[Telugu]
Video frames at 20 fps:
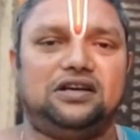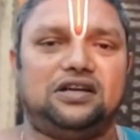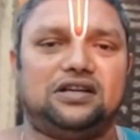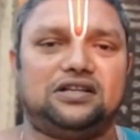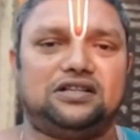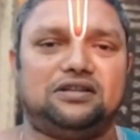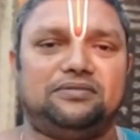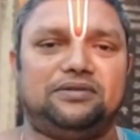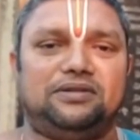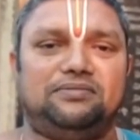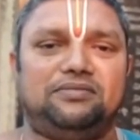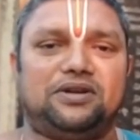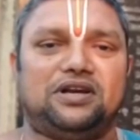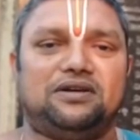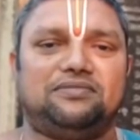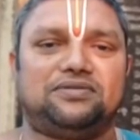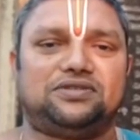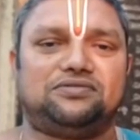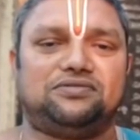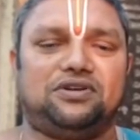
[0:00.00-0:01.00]
అనంత
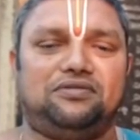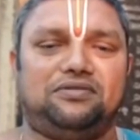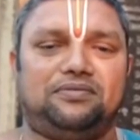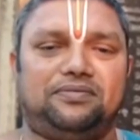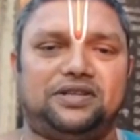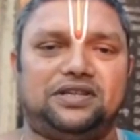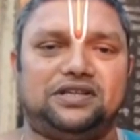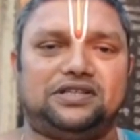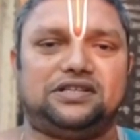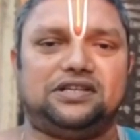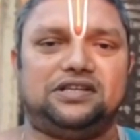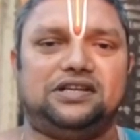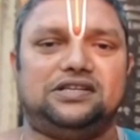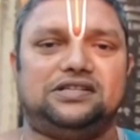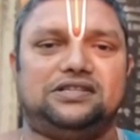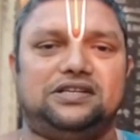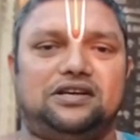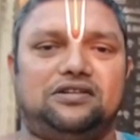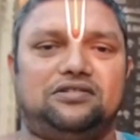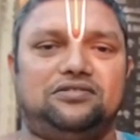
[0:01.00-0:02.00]
పద్మనాభ స్వామిని ప్రతిష్ఠ
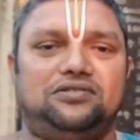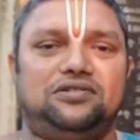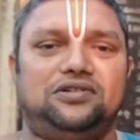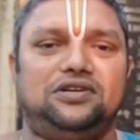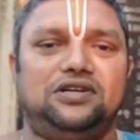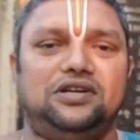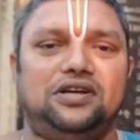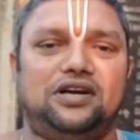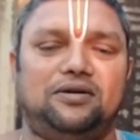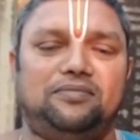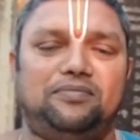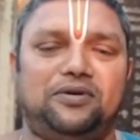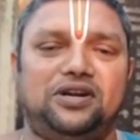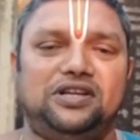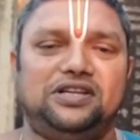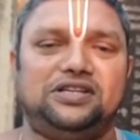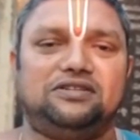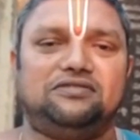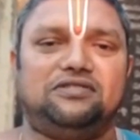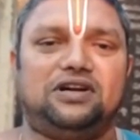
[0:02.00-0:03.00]
చేశారు అప్పటి
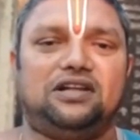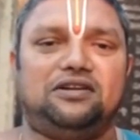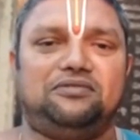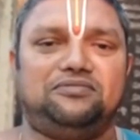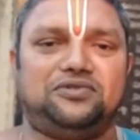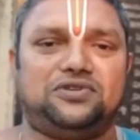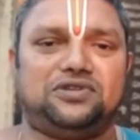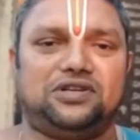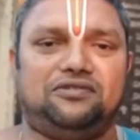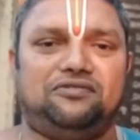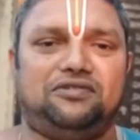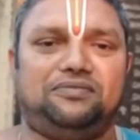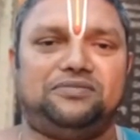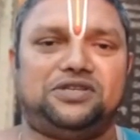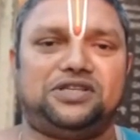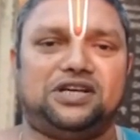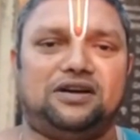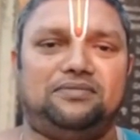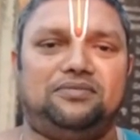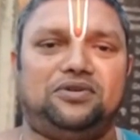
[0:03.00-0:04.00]
నుంచి వాళ్ళ వంశ
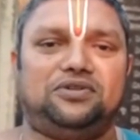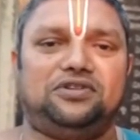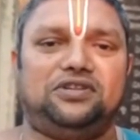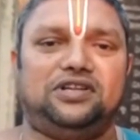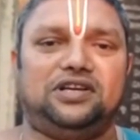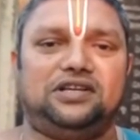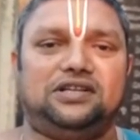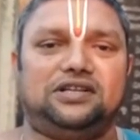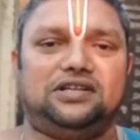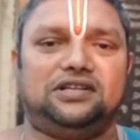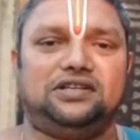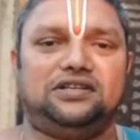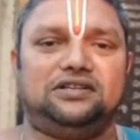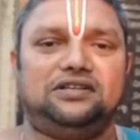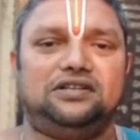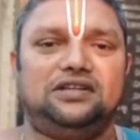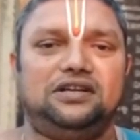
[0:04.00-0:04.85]
వంశాభివృద్ధి అయిందని